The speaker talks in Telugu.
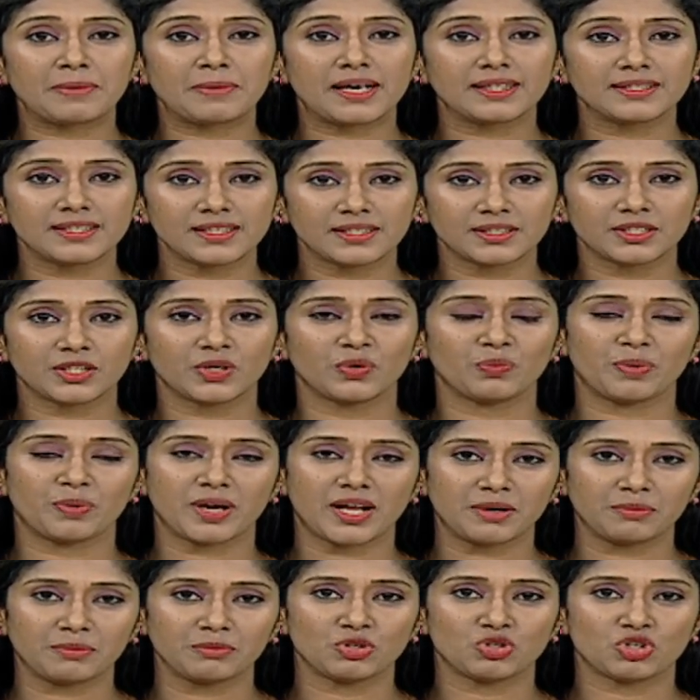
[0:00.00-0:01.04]
పాదయాత్రను
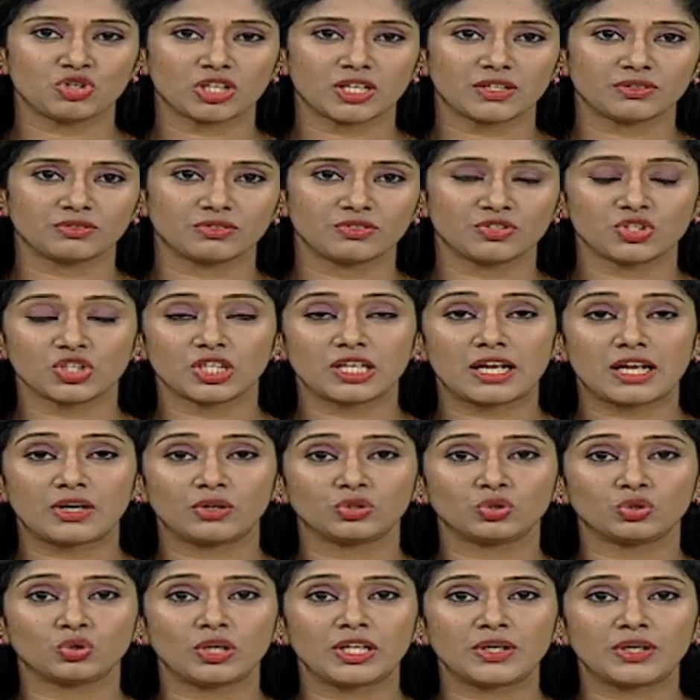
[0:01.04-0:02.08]
ప్రారంభించారు జిల్లాలో
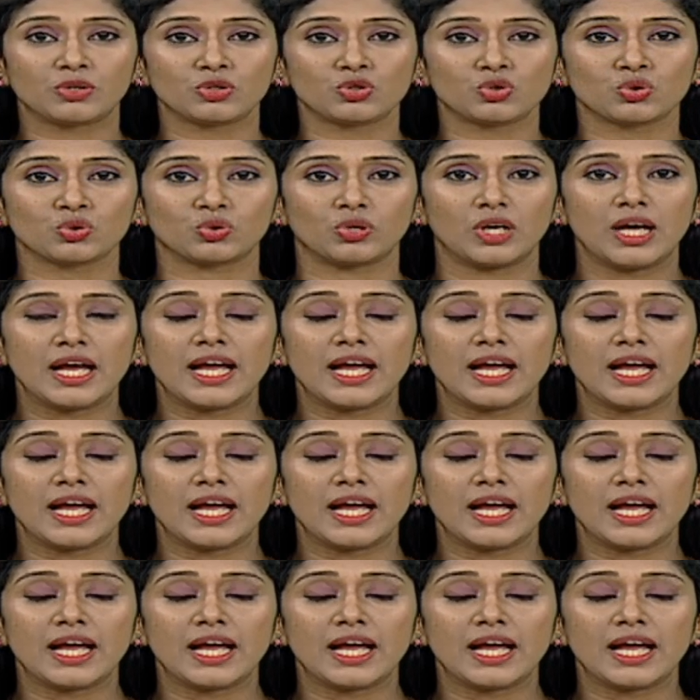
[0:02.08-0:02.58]
తొలి రోజు